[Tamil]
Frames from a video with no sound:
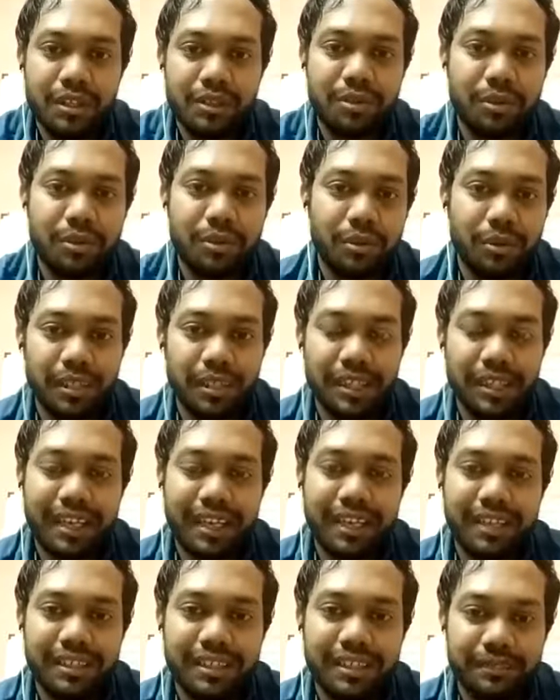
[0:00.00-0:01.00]
ஸோ
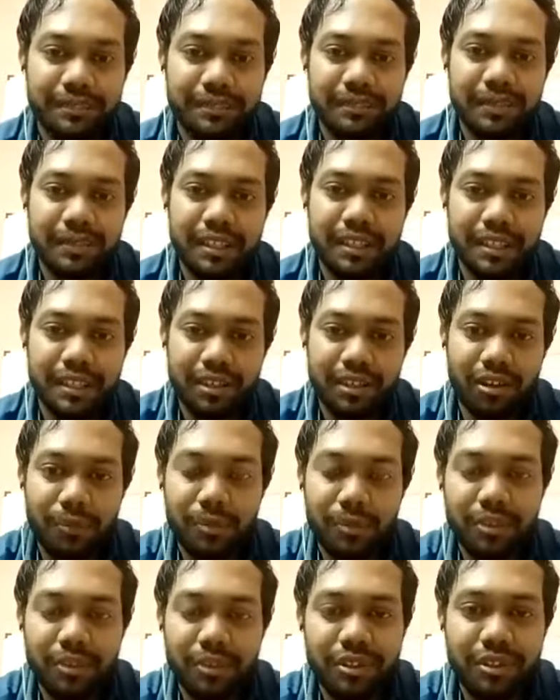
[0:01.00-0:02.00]
எனக்கு இந்த
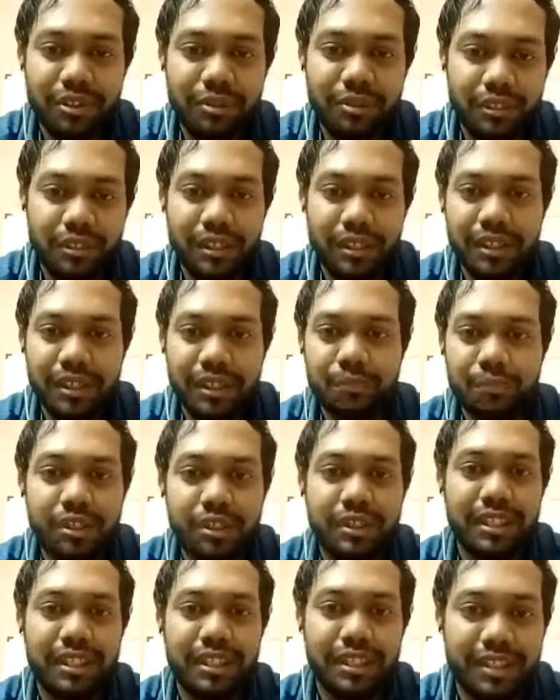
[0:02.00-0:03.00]
ஆப்பர்ச்சுனிட்டி கொடுத்த
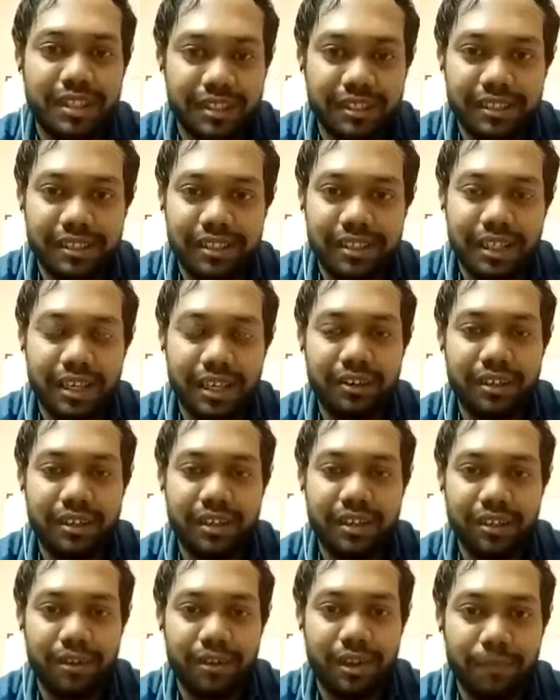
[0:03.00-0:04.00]
முனிச்சந்திரன் அவர்
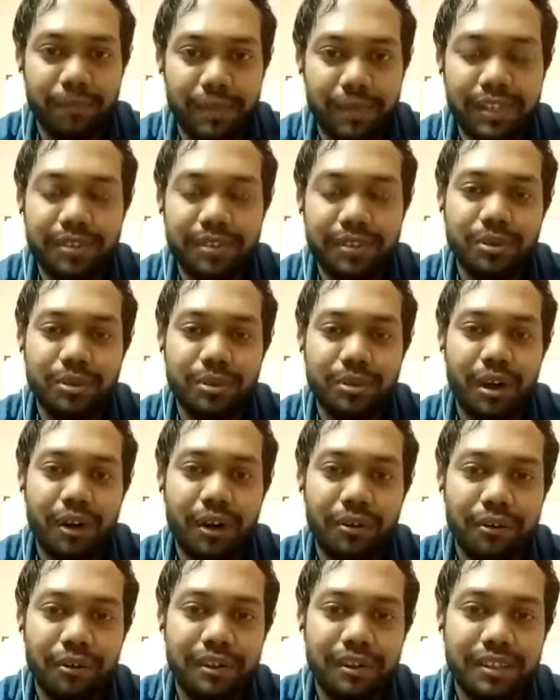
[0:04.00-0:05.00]
தான் என்னோட அப்ளைன் ஸோ
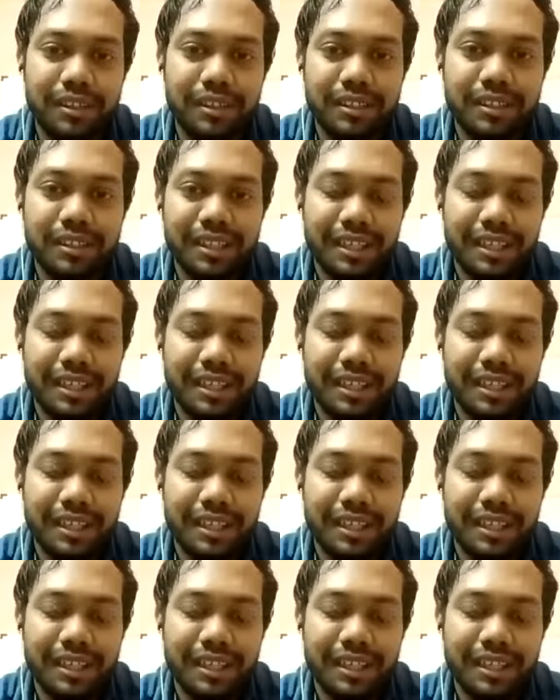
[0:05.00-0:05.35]
அவர் வந்து